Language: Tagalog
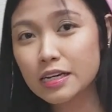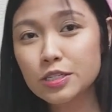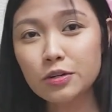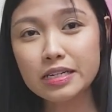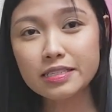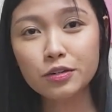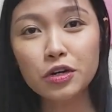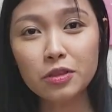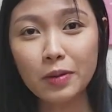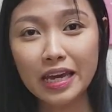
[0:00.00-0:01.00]
So it's a
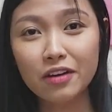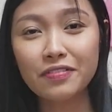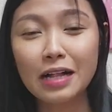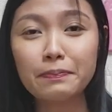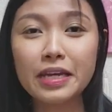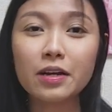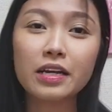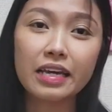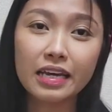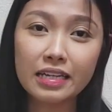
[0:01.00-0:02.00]
good way of helping your
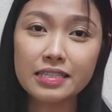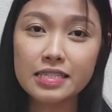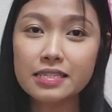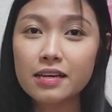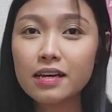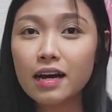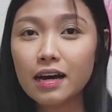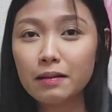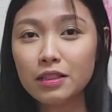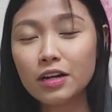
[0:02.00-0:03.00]
kids
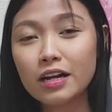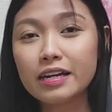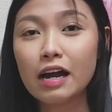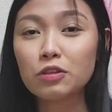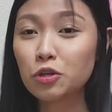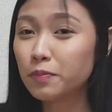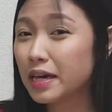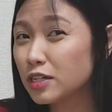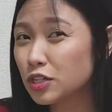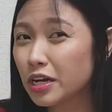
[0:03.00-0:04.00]
uh, learn how to
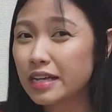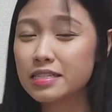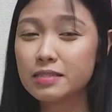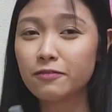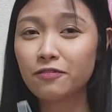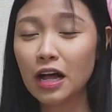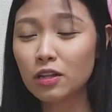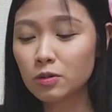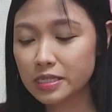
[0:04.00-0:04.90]
measure and follow